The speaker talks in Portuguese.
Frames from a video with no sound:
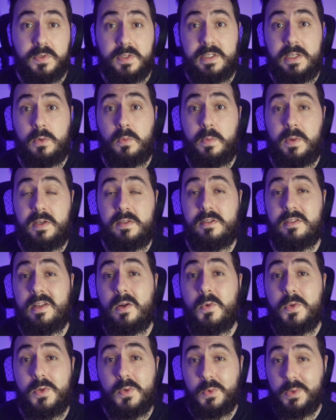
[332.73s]
sistema
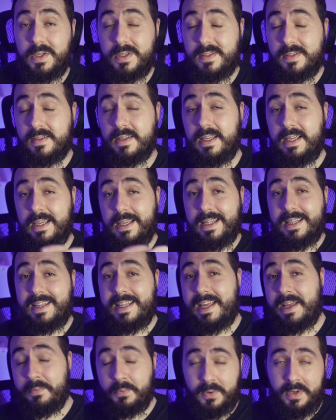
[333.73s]
operacional Unix
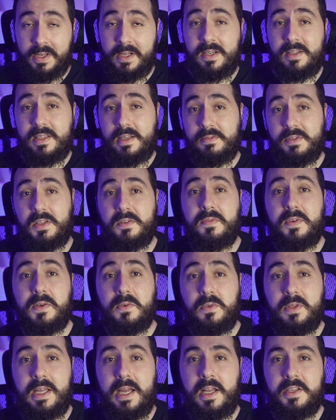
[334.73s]
na época que ele estava na
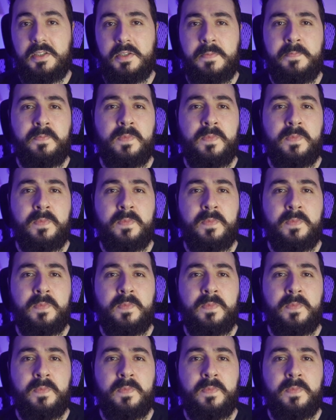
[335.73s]
faculdade.